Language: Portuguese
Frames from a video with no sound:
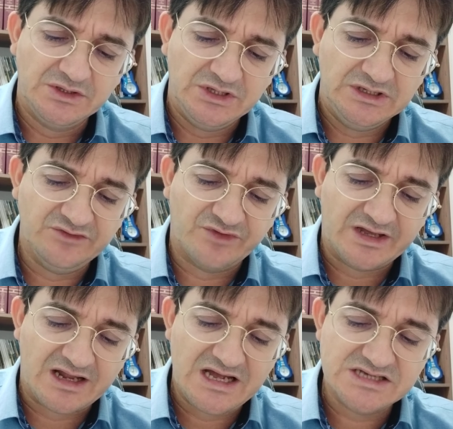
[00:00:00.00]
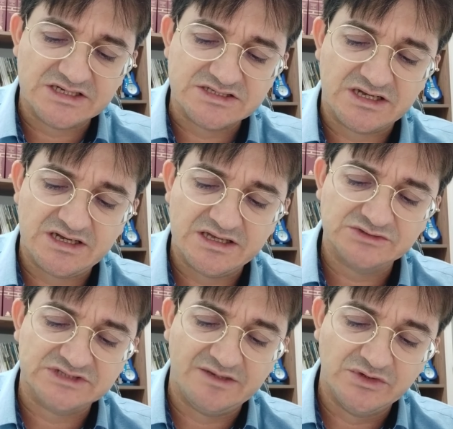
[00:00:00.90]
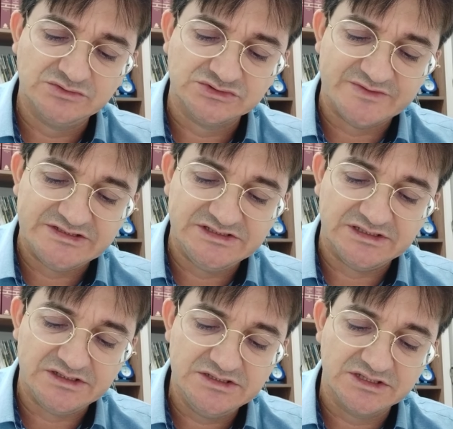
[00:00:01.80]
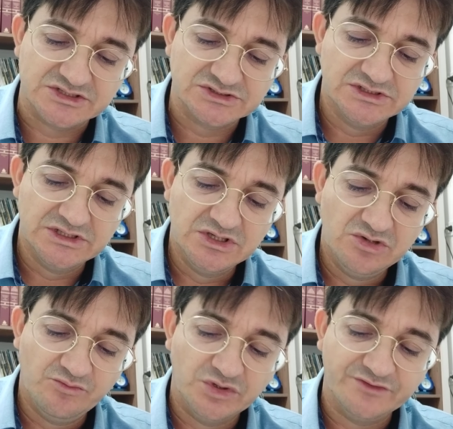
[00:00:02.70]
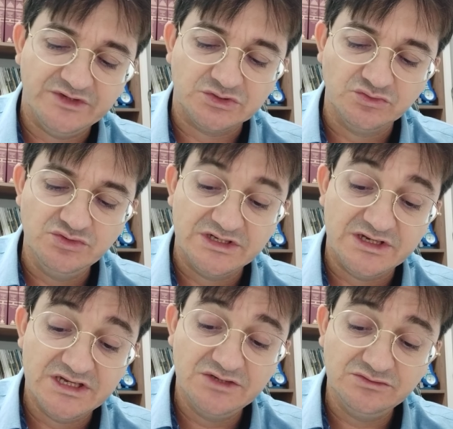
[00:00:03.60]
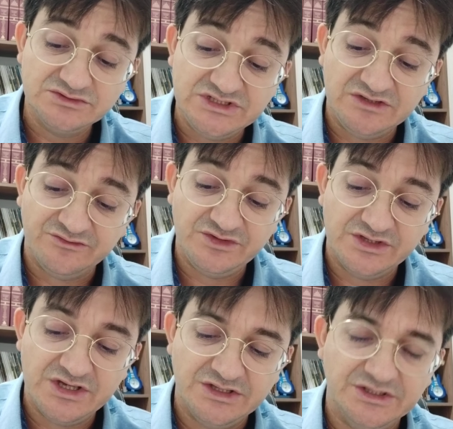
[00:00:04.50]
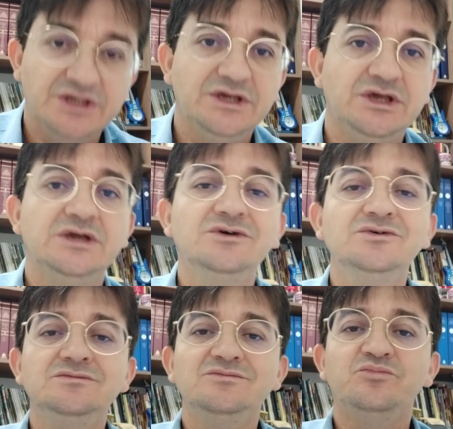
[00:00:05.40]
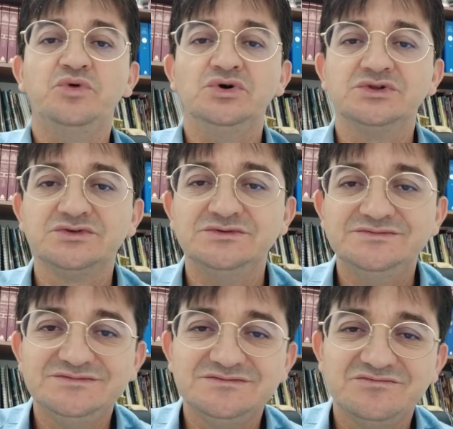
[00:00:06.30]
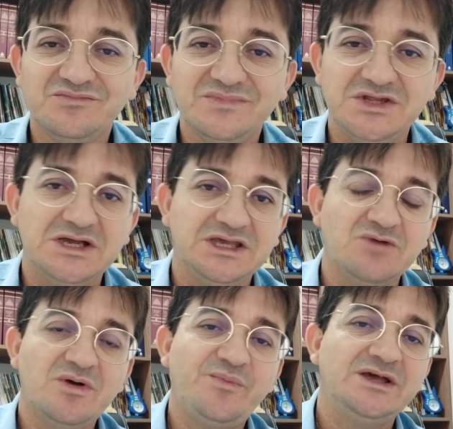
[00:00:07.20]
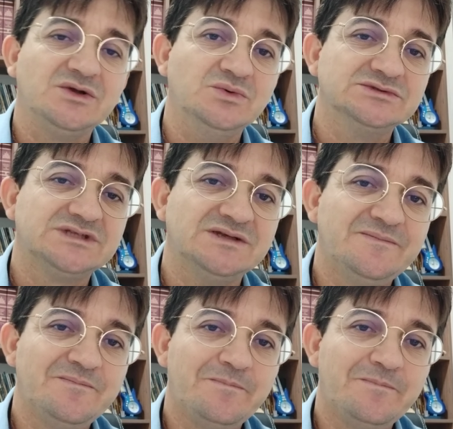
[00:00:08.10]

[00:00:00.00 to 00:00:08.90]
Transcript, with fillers: e livrarás a Israel da mão dos medianitas? Porventura não te enviei eu? Ponto. E aqui é uma pergunta.